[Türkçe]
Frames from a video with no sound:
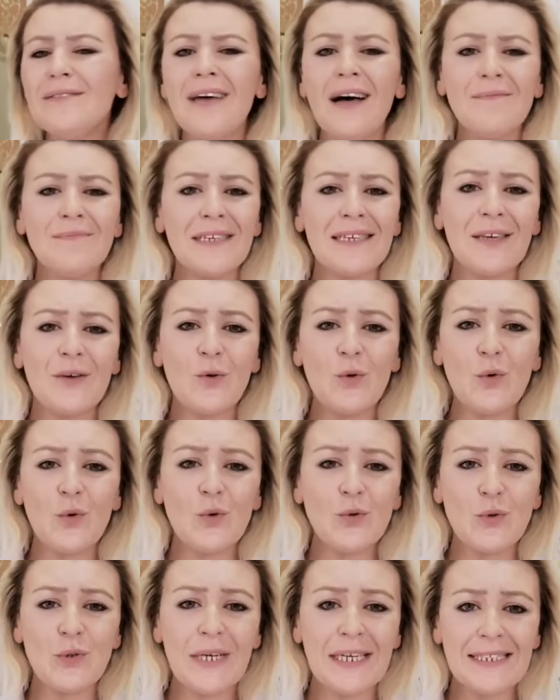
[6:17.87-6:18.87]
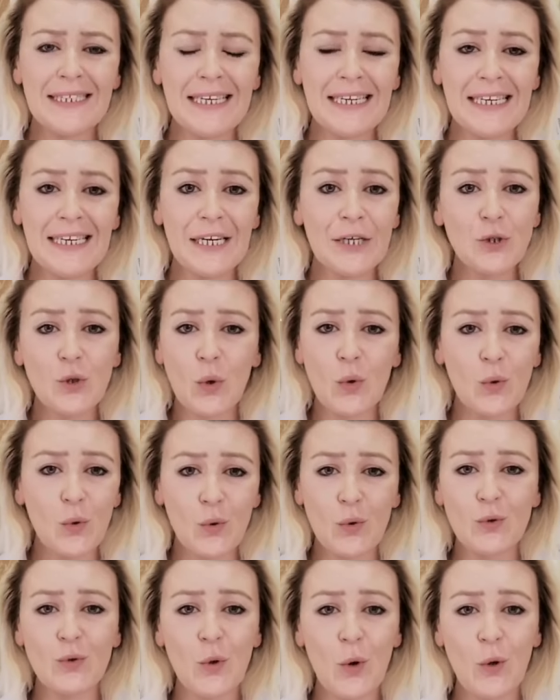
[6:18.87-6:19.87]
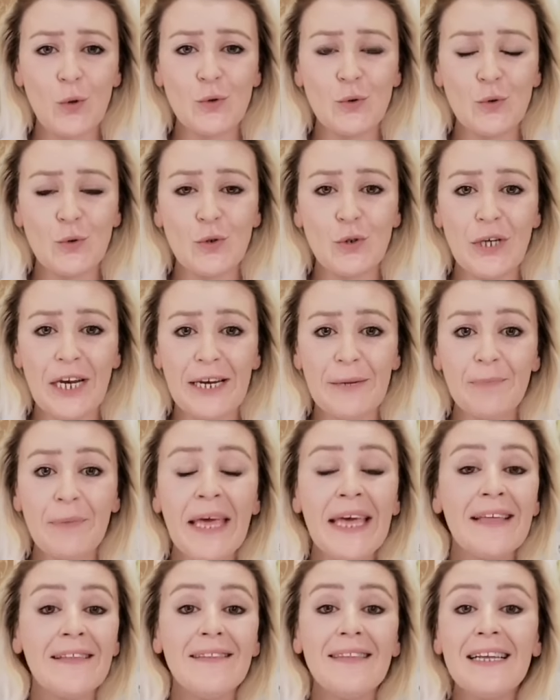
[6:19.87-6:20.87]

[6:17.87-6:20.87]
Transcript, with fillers: Ortamdaki gürültü nedeniyle çok gürültü olduğunu düşünelim.